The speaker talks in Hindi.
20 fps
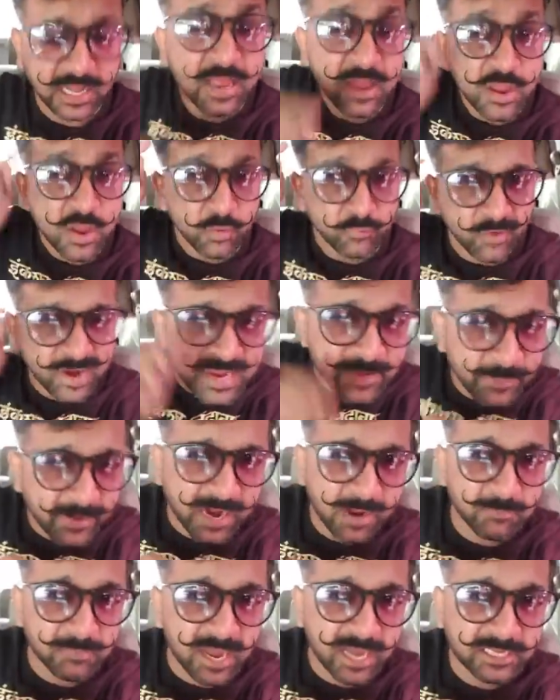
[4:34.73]
थे वहीं
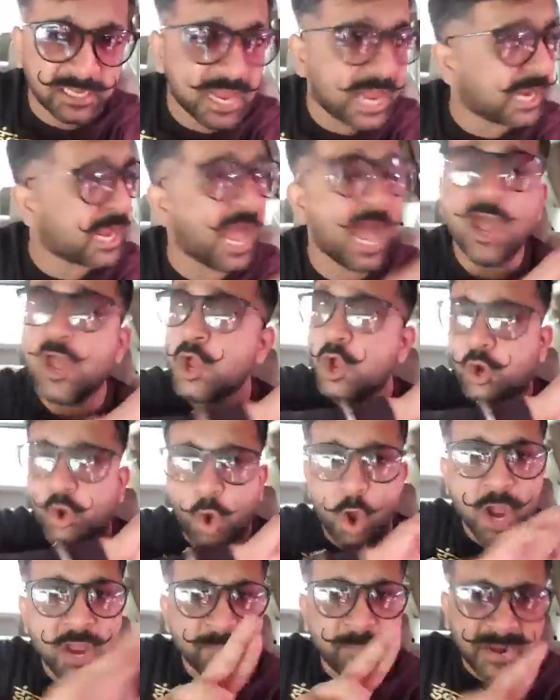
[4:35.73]
पर हमला किया गया
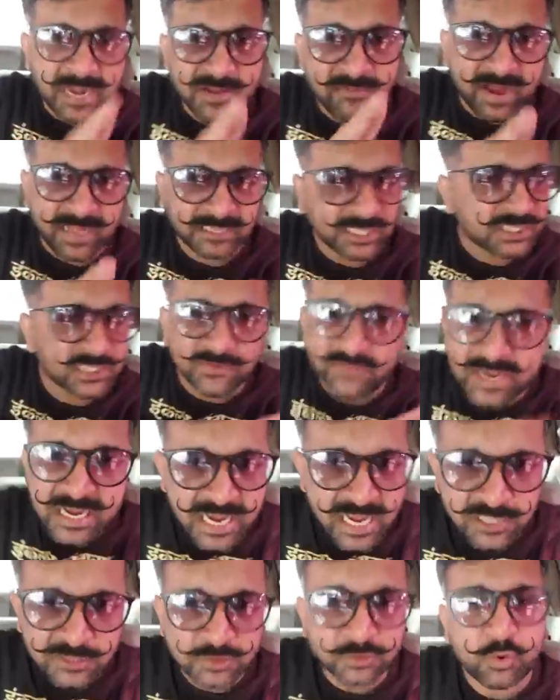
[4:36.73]
कोई बनी बात है
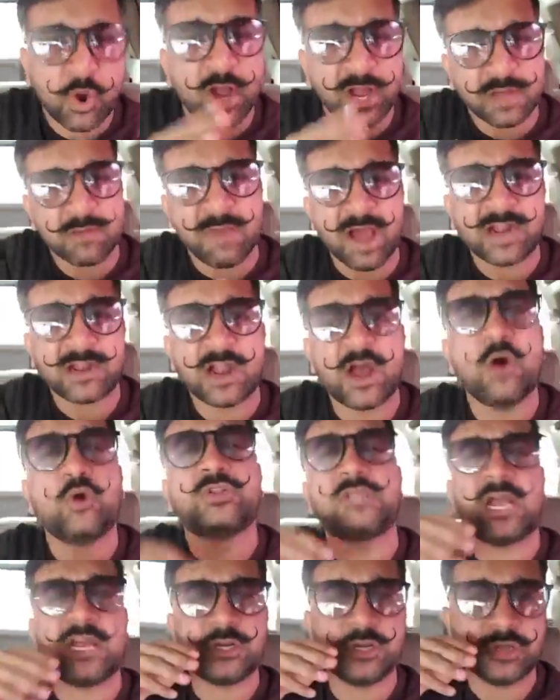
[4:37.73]
सिविलियंस को अगर मारना
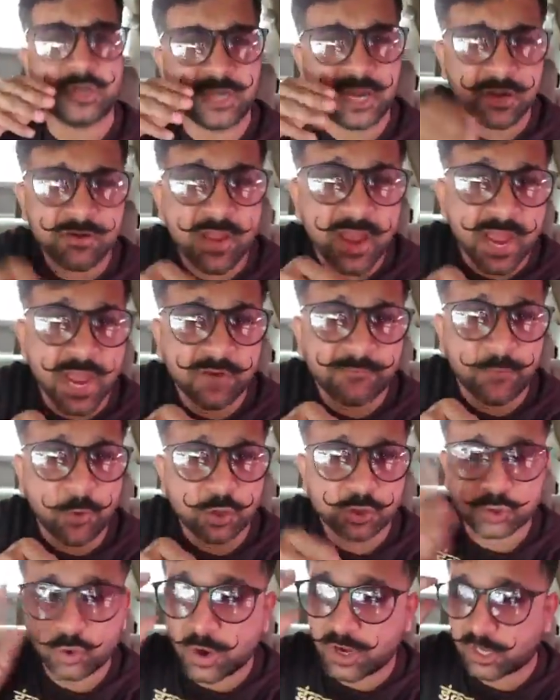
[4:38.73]
होता इंडियन
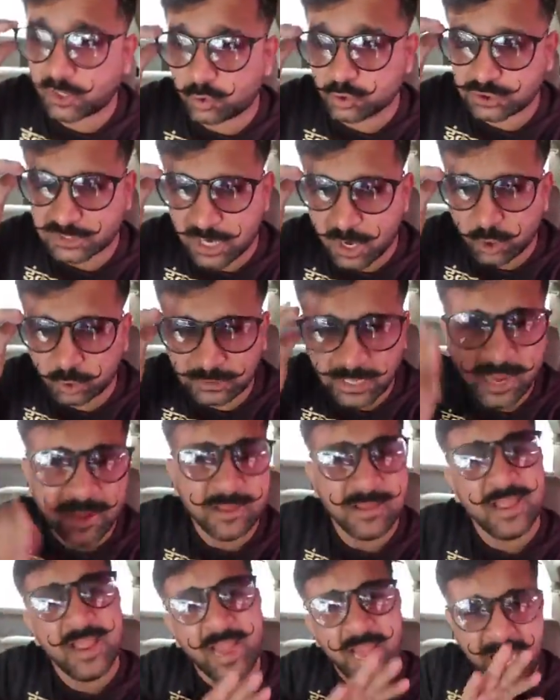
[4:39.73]
एयरफोर्स को अगर घुसना होता
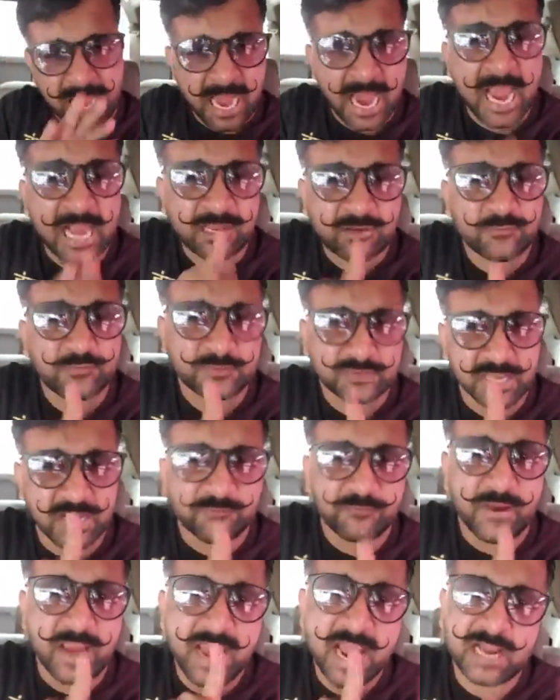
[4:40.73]
एक
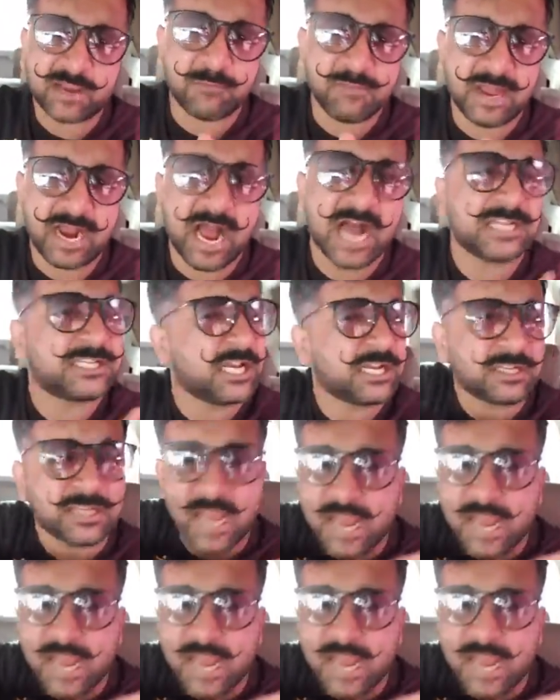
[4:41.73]
सिर्फ एक मिराज या